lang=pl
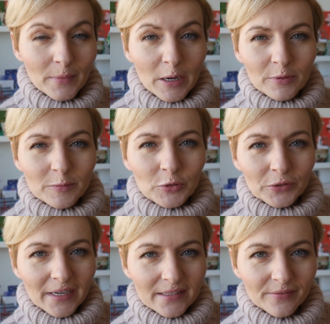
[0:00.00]
domek
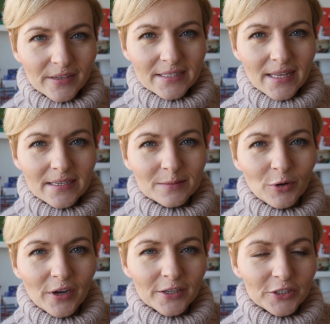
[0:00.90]
posprzątany, więc teraz
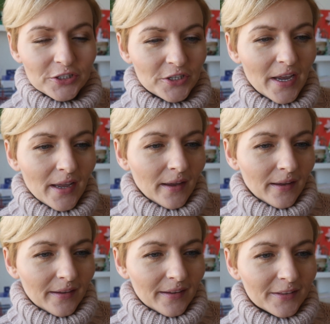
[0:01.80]
mogę iść
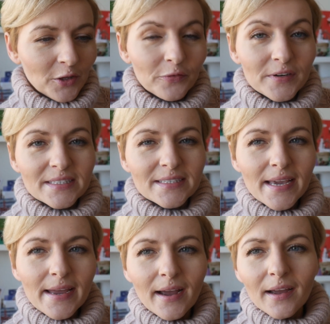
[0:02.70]
e, do
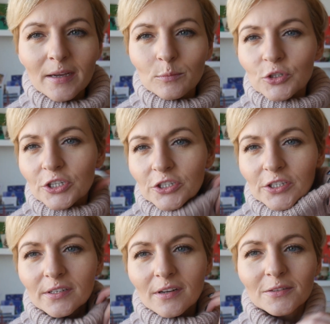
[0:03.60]
fryzjera. Muszę
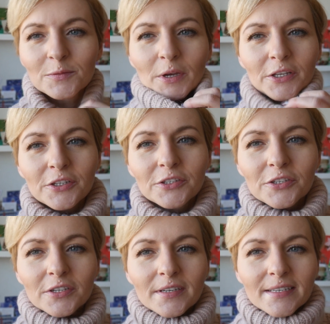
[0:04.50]
jeszcze tylko
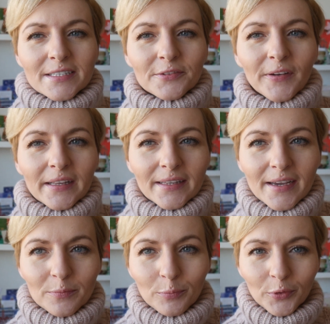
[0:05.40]
zmienić e,
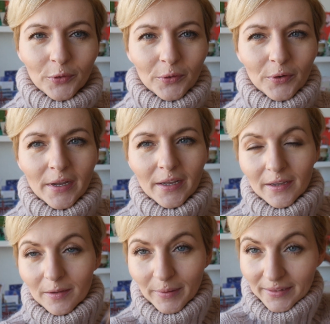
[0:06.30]
sweter, bo
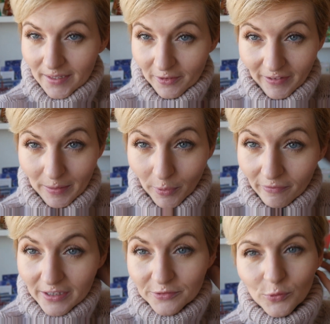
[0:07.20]
e, będę
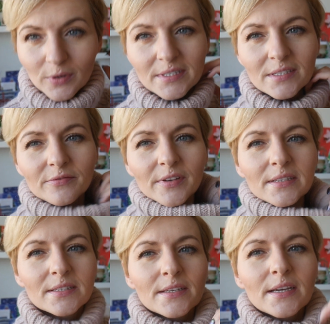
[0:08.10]
farbować włosy,
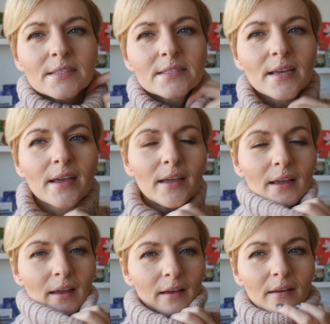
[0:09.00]
więc nie chcę,
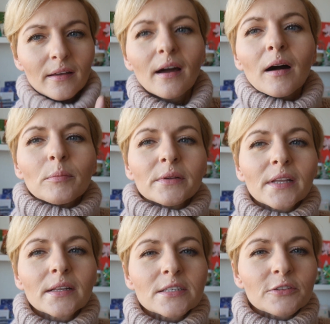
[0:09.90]
e, aby
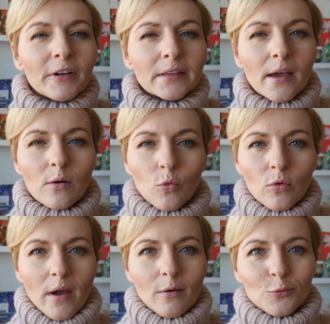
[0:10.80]
ten sweter
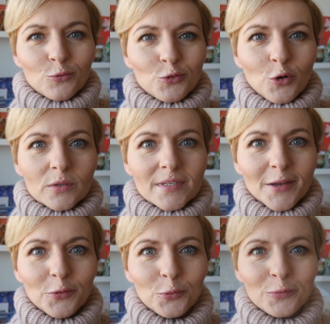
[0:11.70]
uległ
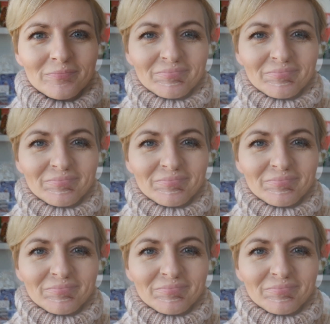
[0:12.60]
uszkodzeniu.